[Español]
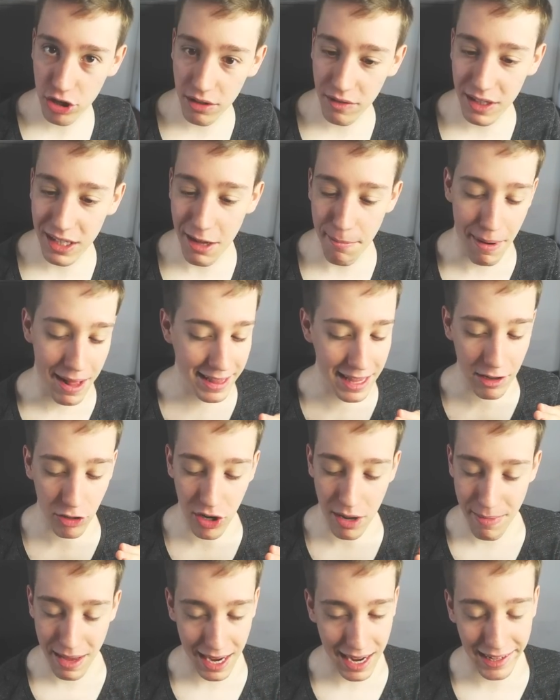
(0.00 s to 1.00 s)
¿eh? los cofres de plata, o
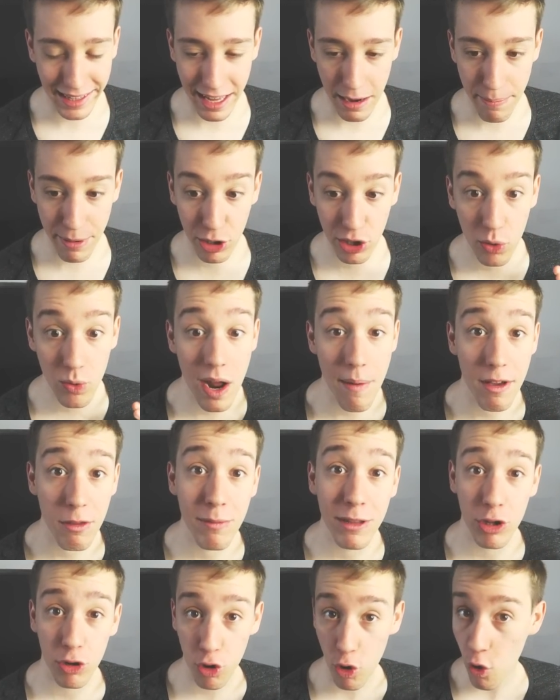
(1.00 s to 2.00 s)
sea, me encantan Pero es que una vez
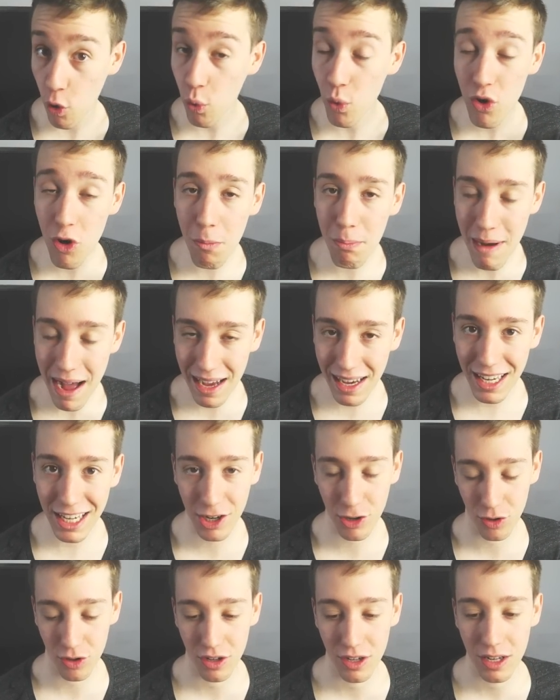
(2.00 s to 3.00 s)
me tocó uno
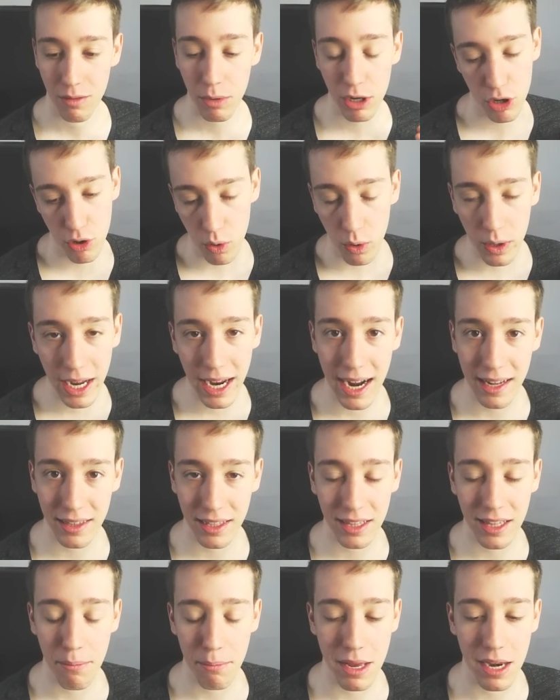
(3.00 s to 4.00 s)
mágico Bueno, y un
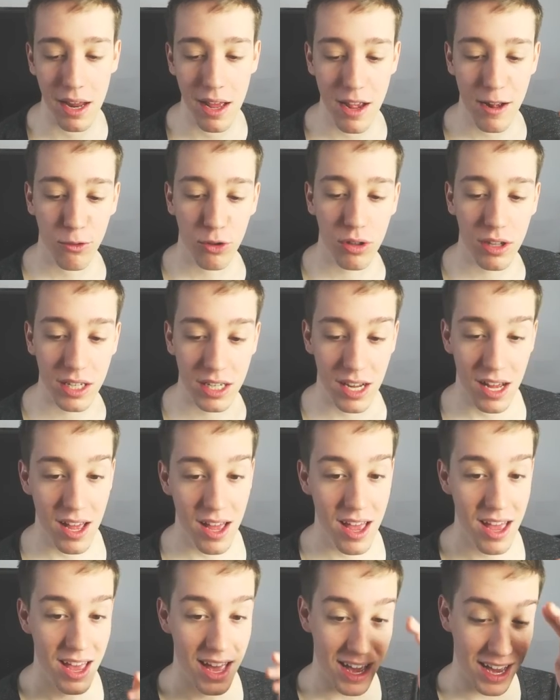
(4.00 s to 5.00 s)
gigante también Entonces,
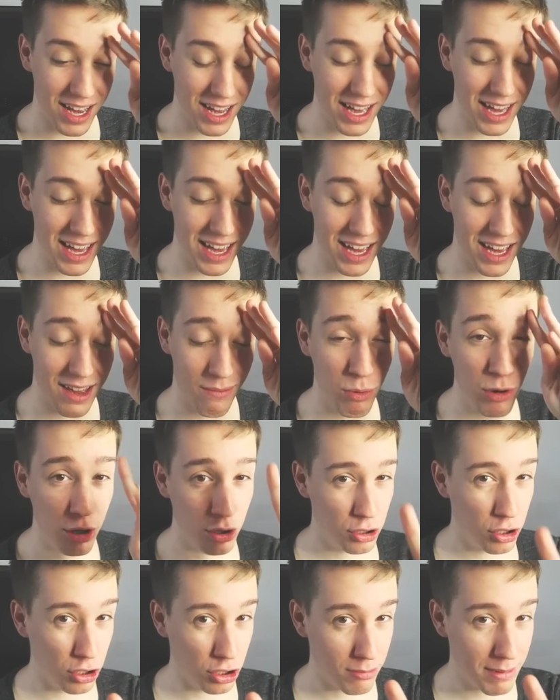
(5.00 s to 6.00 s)
eh, bueno,
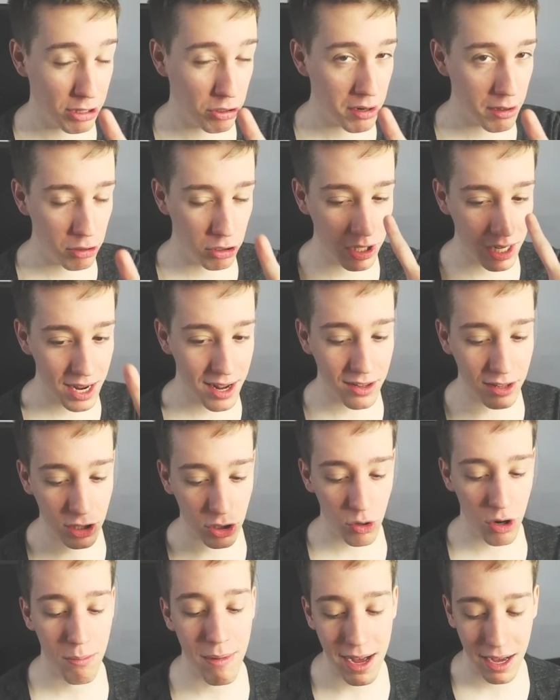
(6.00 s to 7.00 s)
dos Me han tocado dos
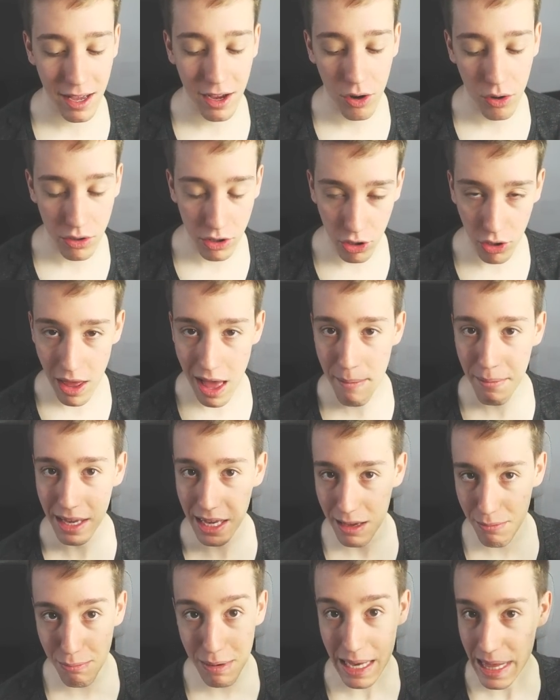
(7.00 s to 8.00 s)
gigantes y uno mágico en toda
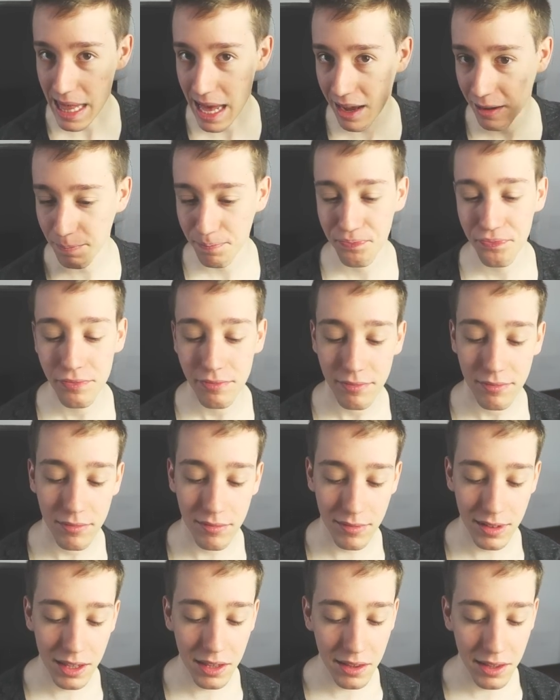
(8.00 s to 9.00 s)
mi vida
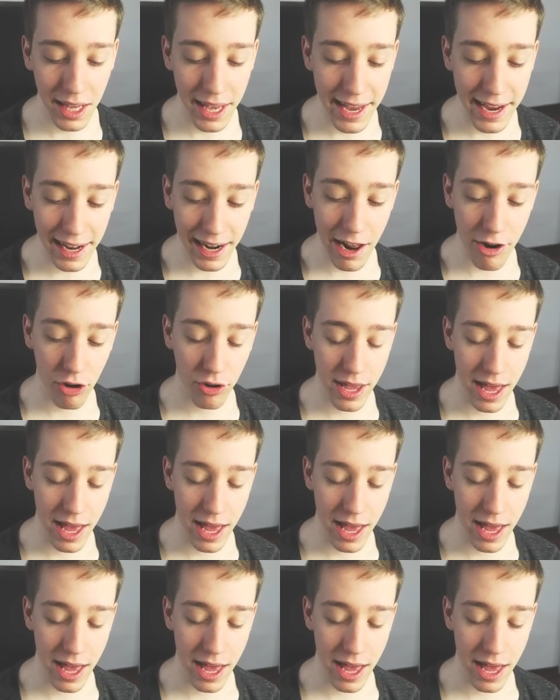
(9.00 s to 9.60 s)
en Clash